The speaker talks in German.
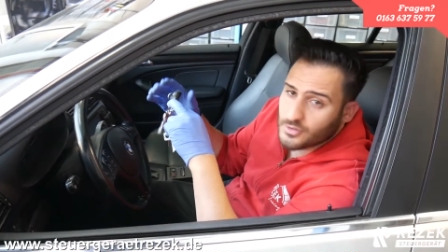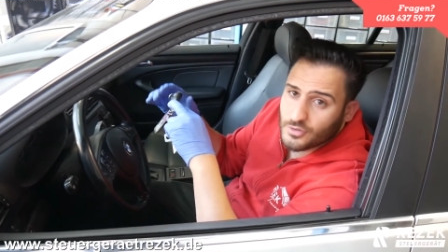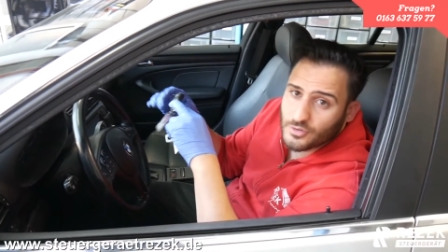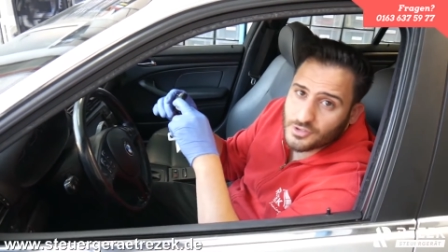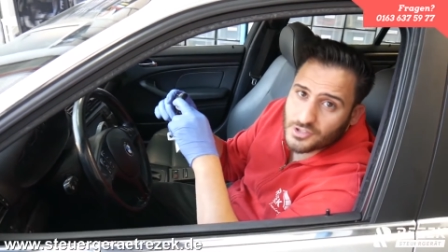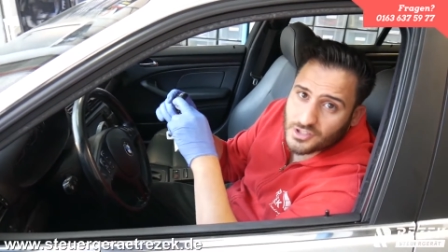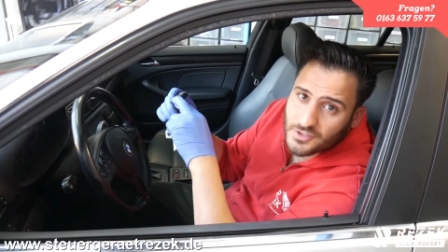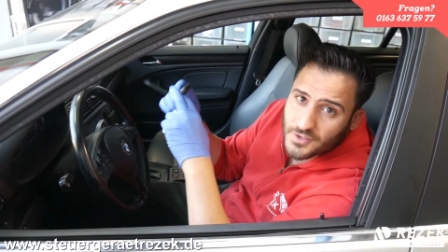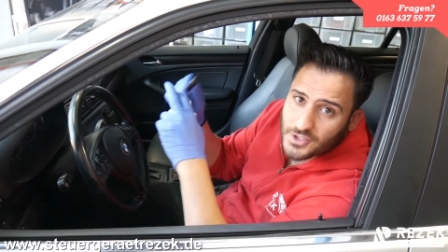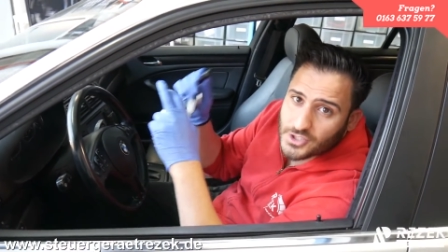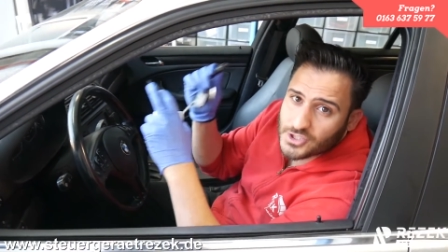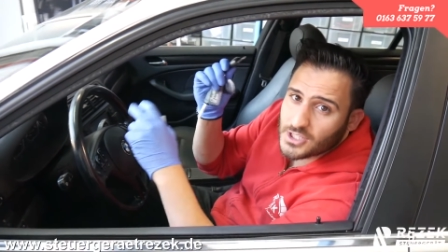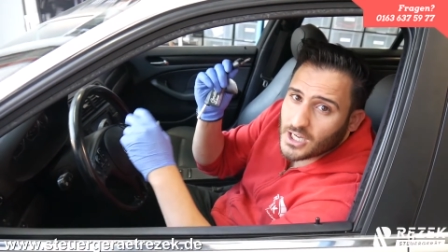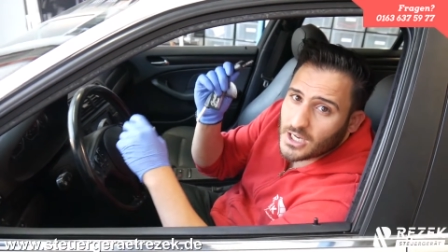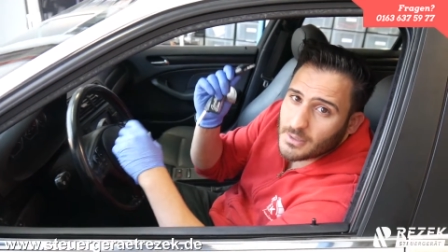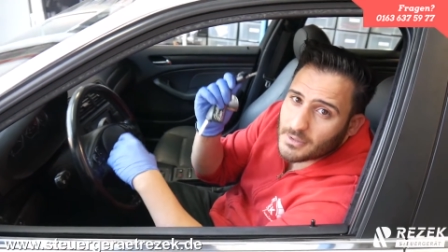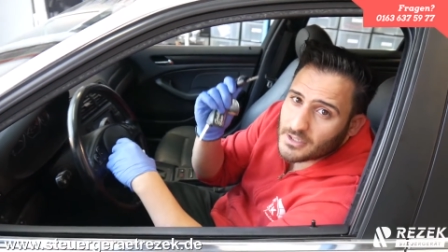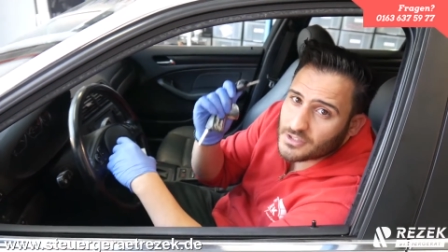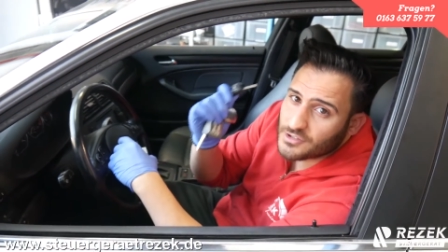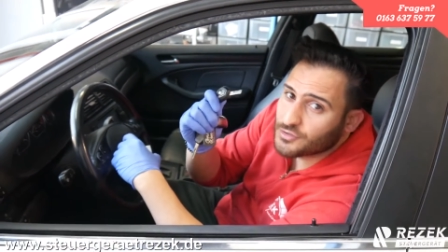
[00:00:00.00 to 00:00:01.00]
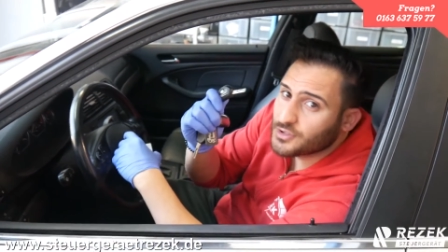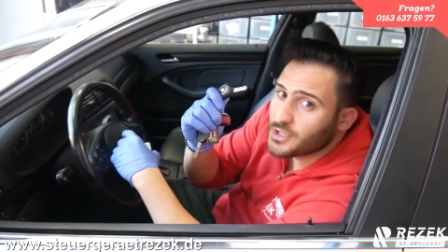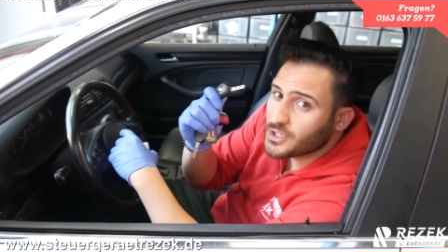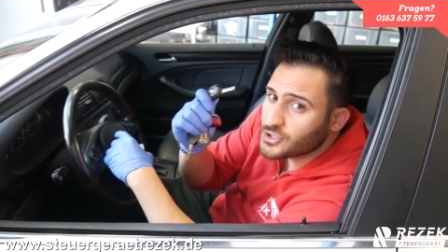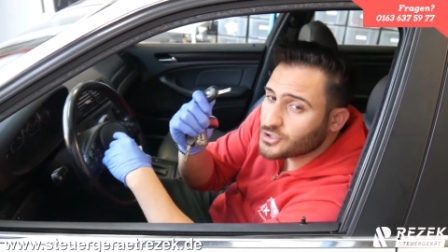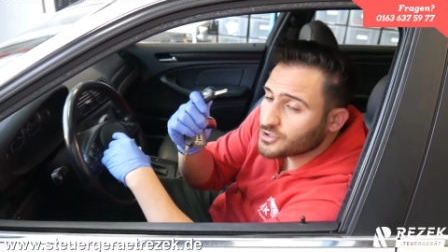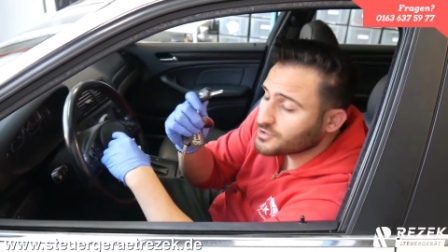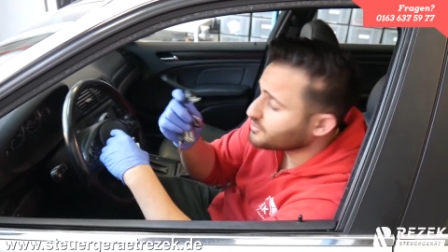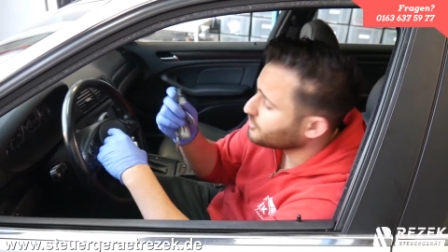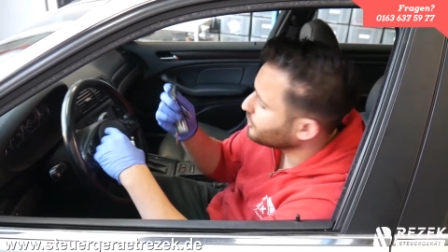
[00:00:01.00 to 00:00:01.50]
und switchen einmal zu den
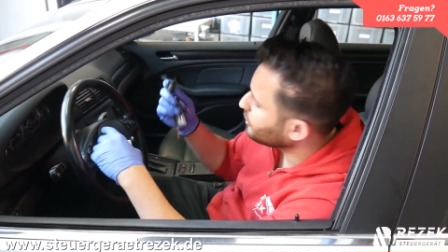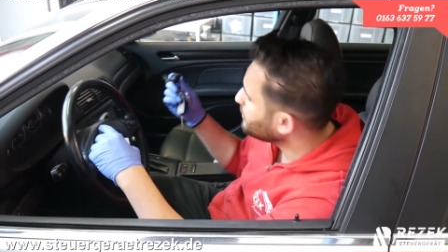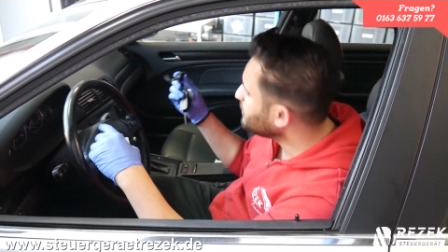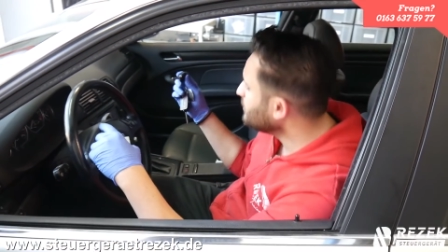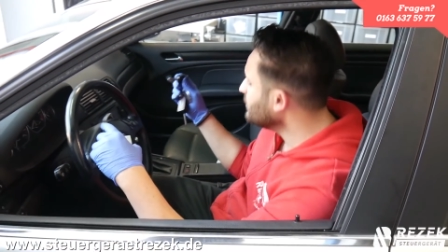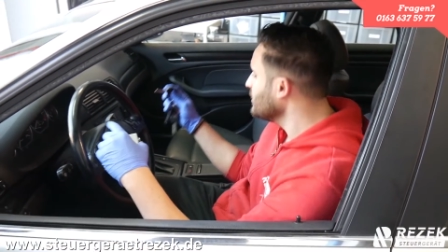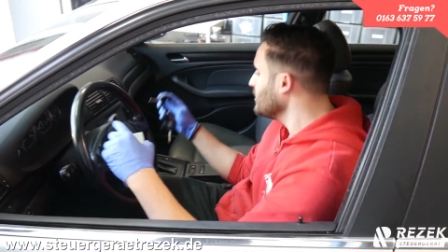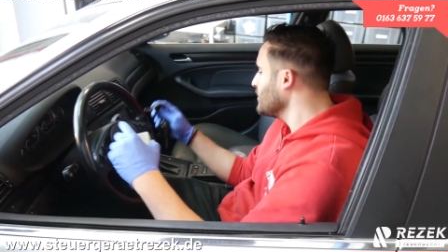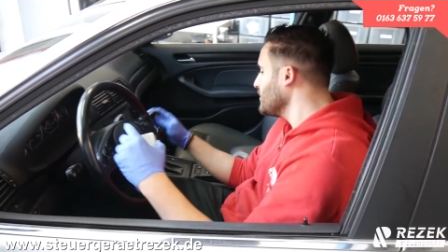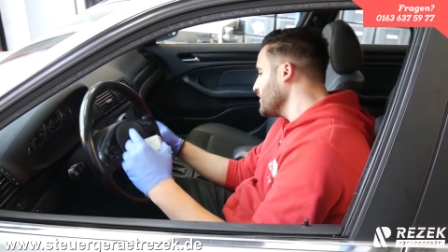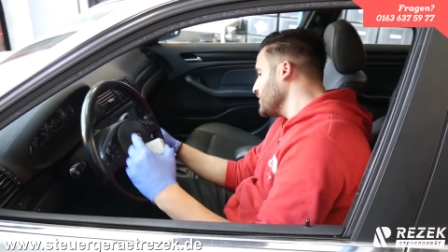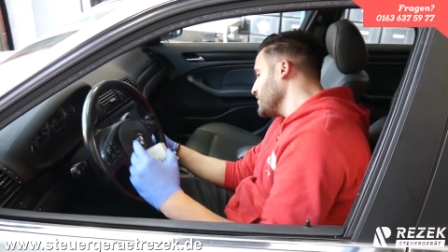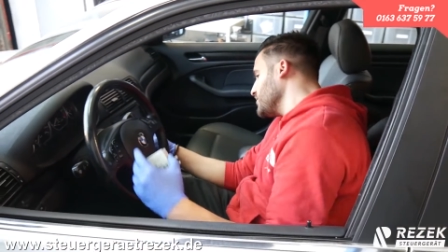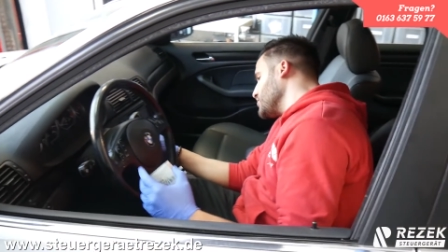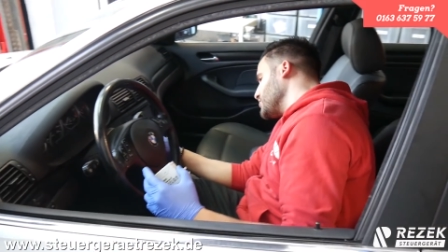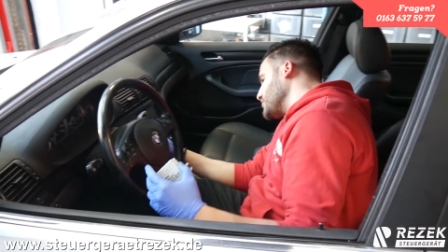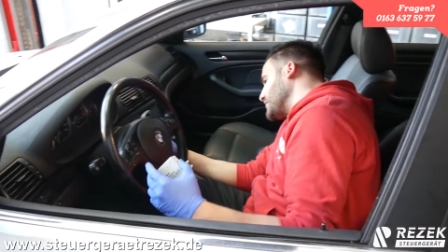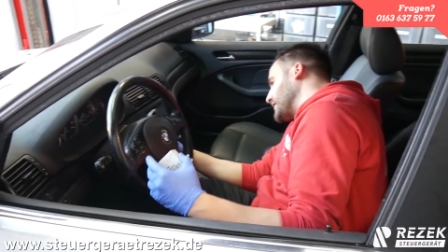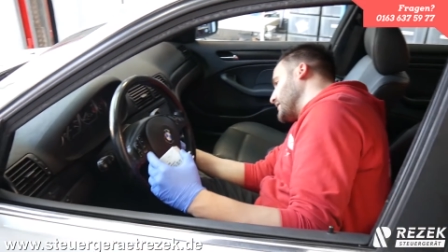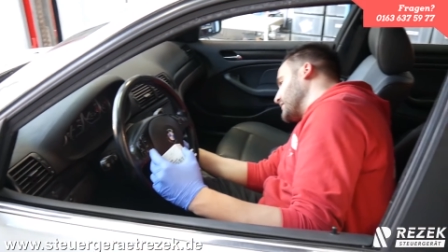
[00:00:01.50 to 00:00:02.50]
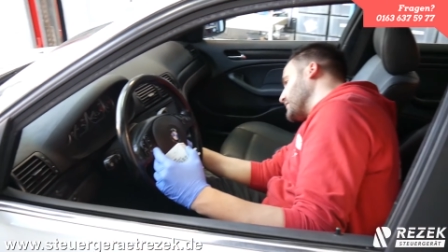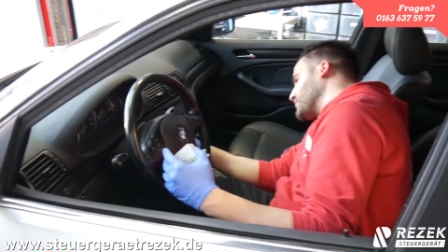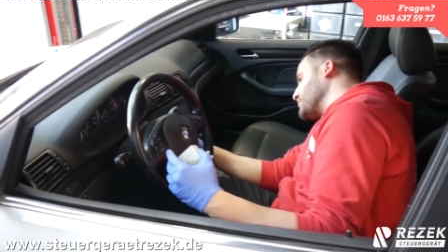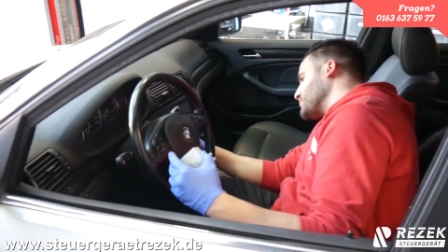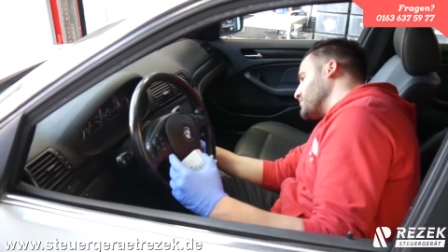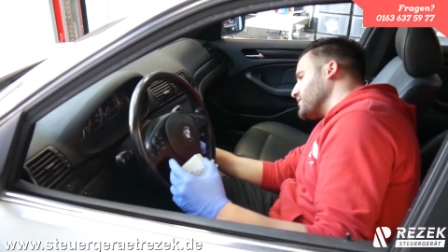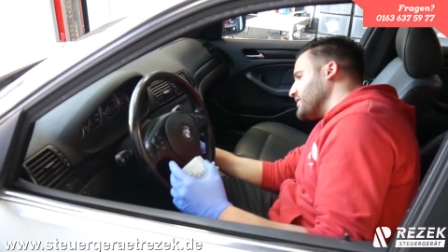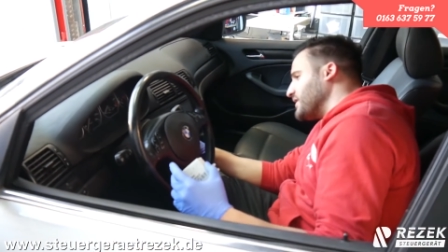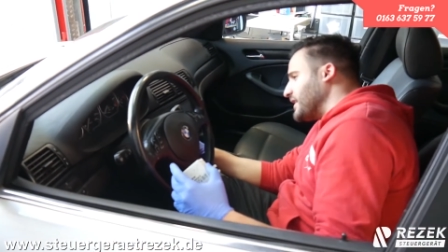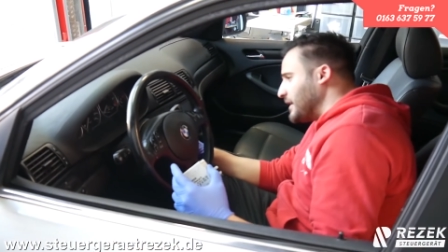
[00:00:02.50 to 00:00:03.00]
Schlüssel um. Stecken den
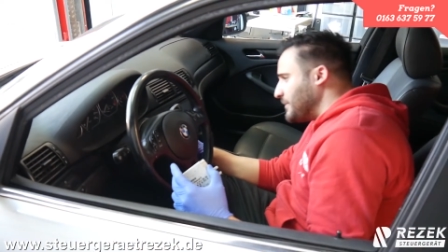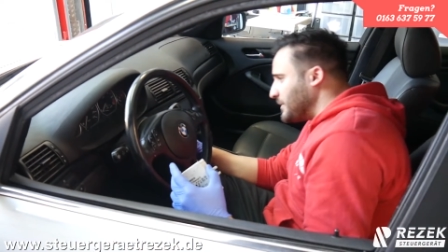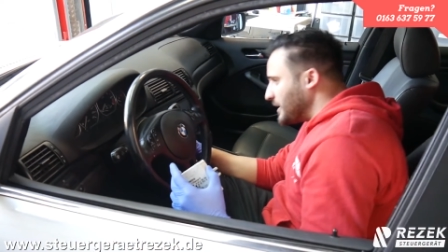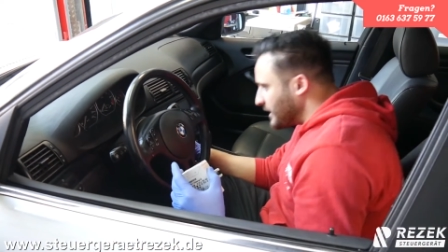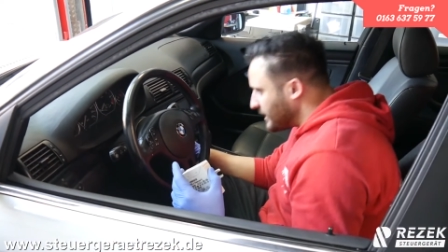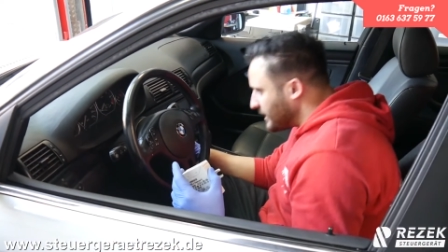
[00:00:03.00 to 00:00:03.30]
Schlüssel einmal